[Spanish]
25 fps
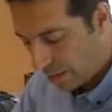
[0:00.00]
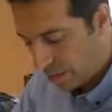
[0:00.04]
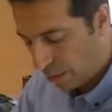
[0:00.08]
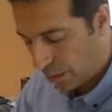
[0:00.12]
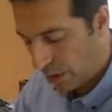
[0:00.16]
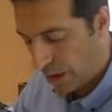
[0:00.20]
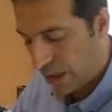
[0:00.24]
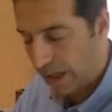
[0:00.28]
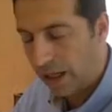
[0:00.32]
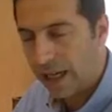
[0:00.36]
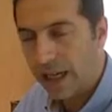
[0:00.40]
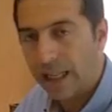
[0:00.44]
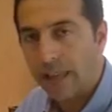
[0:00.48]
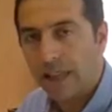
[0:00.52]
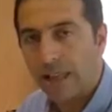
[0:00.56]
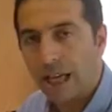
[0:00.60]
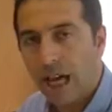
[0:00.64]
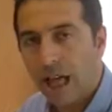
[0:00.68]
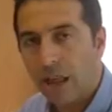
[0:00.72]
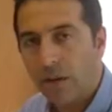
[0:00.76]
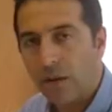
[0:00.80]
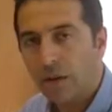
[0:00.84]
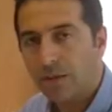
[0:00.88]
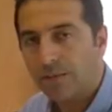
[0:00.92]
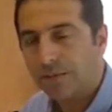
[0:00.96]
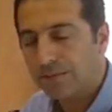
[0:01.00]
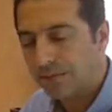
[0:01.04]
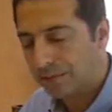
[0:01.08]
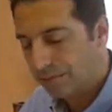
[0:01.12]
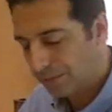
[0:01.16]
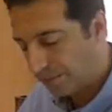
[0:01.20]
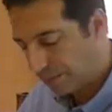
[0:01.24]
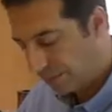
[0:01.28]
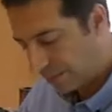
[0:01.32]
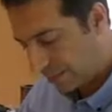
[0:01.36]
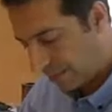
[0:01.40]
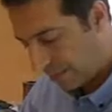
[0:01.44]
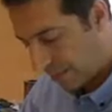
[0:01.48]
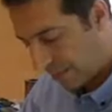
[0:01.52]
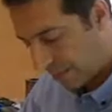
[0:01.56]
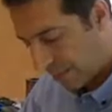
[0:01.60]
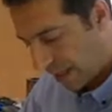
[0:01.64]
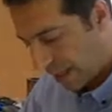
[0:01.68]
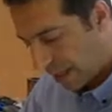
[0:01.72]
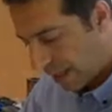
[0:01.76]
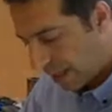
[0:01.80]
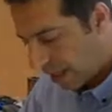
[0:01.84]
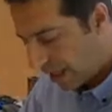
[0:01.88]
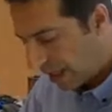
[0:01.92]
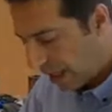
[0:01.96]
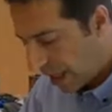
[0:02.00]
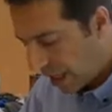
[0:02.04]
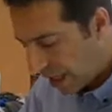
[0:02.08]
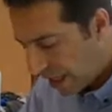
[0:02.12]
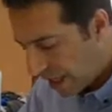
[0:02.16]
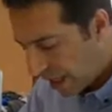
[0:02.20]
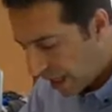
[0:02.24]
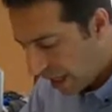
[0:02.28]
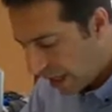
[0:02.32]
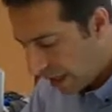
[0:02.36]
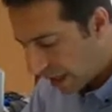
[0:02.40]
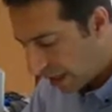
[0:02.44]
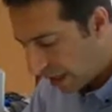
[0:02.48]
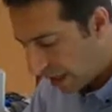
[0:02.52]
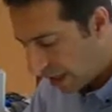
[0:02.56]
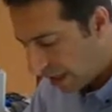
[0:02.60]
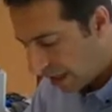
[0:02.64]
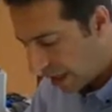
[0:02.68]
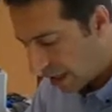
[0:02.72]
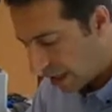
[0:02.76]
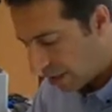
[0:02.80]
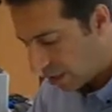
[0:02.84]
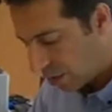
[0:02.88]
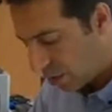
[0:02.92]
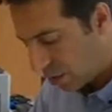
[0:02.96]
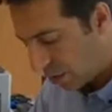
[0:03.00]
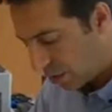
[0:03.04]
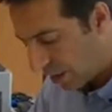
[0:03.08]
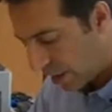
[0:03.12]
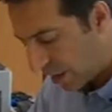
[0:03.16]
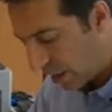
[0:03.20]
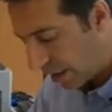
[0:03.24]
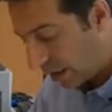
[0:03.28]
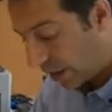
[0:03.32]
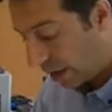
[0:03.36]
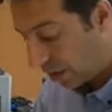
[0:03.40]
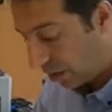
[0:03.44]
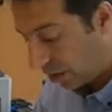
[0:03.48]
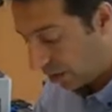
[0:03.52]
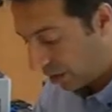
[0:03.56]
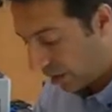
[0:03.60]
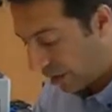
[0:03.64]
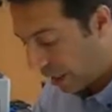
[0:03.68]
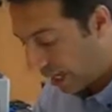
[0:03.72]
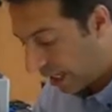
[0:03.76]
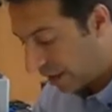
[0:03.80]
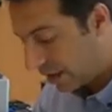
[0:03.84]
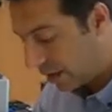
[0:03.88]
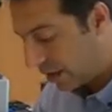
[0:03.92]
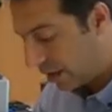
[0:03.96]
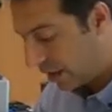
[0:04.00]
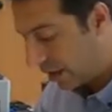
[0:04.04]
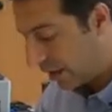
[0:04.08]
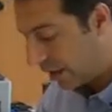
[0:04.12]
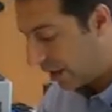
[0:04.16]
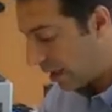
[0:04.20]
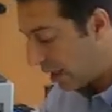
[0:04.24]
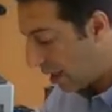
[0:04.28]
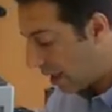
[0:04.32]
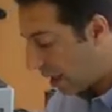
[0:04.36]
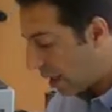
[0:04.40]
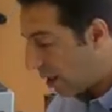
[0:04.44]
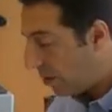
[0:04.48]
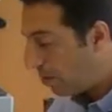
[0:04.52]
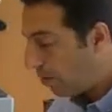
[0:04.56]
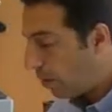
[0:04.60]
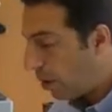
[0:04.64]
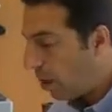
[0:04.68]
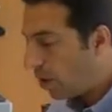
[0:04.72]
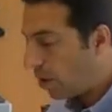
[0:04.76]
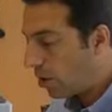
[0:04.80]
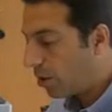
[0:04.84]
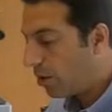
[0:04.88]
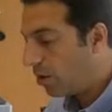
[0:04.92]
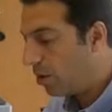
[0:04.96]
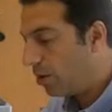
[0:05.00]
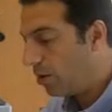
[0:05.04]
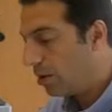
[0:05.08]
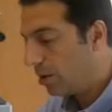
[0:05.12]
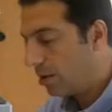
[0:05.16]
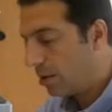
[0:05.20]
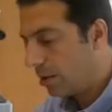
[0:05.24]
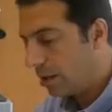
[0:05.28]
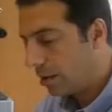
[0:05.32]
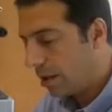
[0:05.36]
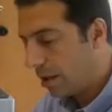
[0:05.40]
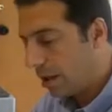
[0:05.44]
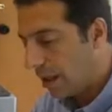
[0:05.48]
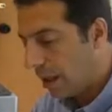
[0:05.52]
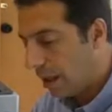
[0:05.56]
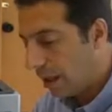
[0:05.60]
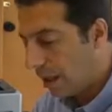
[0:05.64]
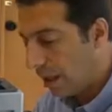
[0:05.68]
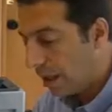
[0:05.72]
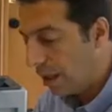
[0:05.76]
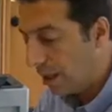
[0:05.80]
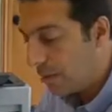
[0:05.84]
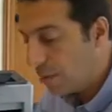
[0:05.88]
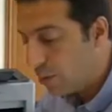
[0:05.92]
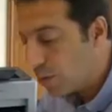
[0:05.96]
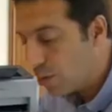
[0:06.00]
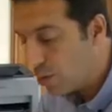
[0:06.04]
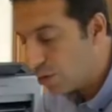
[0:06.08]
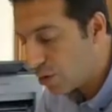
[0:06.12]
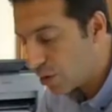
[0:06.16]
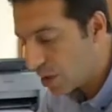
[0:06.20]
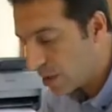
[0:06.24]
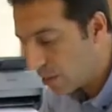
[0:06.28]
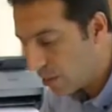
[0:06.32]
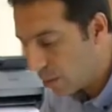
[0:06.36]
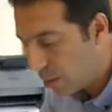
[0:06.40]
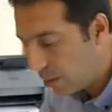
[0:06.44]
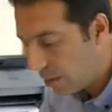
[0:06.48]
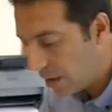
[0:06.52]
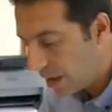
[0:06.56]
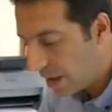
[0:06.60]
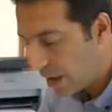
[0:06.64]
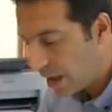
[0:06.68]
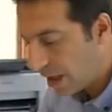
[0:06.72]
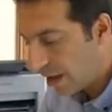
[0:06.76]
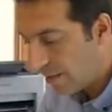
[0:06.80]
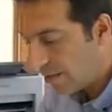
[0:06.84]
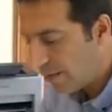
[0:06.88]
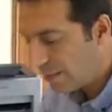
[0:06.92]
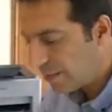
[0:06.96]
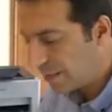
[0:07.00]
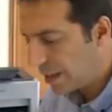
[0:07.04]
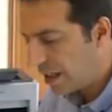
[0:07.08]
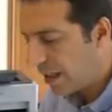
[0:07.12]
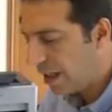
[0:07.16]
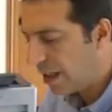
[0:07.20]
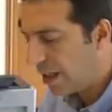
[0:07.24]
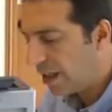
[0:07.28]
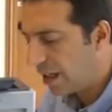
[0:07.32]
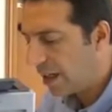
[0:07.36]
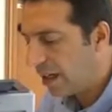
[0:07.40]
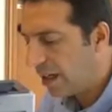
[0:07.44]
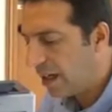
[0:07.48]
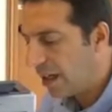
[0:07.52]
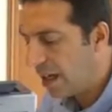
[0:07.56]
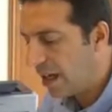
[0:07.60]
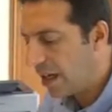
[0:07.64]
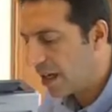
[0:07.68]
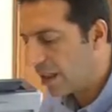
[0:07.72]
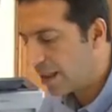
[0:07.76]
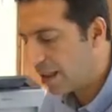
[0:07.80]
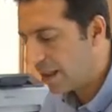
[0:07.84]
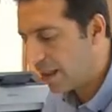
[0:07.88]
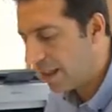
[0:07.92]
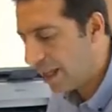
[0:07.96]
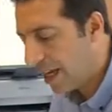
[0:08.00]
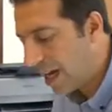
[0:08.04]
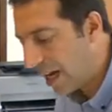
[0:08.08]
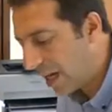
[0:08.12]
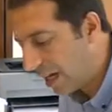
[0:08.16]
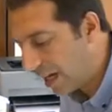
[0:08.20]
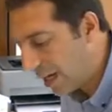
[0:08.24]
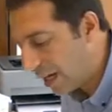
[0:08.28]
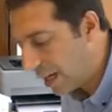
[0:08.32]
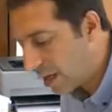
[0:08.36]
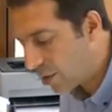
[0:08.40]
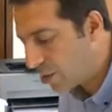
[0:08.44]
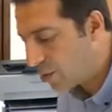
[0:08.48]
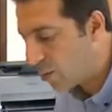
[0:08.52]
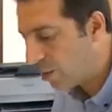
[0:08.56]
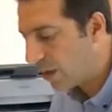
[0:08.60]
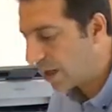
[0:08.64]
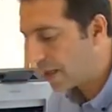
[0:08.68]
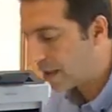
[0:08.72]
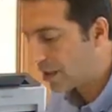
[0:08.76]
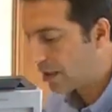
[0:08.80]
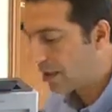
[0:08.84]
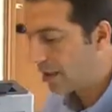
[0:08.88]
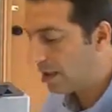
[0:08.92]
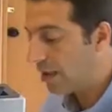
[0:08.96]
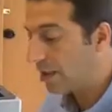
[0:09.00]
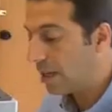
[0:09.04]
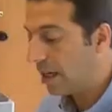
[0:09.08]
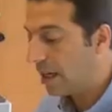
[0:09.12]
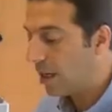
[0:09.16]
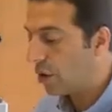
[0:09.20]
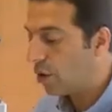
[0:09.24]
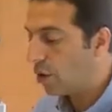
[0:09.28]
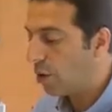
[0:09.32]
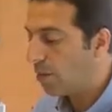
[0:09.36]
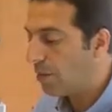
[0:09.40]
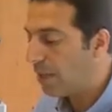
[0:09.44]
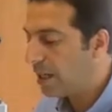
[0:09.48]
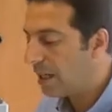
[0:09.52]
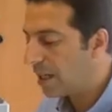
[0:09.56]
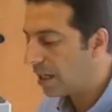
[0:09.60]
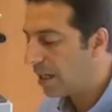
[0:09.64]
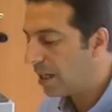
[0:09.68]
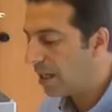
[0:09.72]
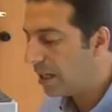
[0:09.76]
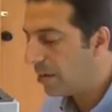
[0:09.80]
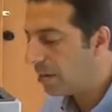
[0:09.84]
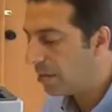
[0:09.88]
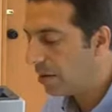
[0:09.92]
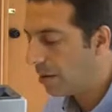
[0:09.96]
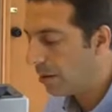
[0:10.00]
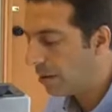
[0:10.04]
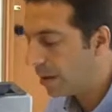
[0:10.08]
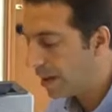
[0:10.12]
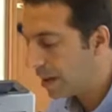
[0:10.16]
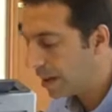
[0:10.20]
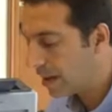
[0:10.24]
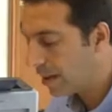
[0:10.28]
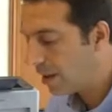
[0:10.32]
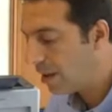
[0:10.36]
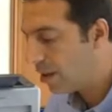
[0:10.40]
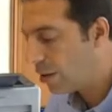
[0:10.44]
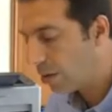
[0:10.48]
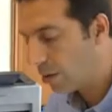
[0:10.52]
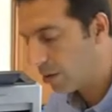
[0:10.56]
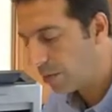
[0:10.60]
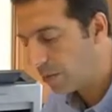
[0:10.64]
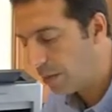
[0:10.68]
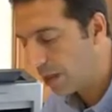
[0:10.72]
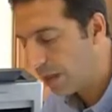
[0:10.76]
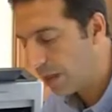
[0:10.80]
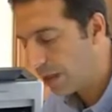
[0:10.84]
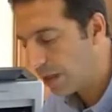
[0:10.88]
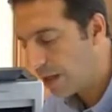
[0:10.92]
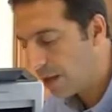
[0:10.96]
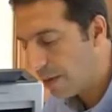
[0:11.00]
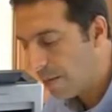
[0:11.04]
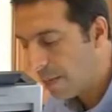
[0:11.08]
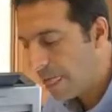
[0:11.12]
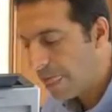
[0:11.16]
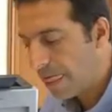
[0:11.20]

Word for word: por encantado. Y hacíale creer esto ver que Rocinante poco ni mucho se movía, y creía de aquella suerte, sin comer ni beber ni dormir,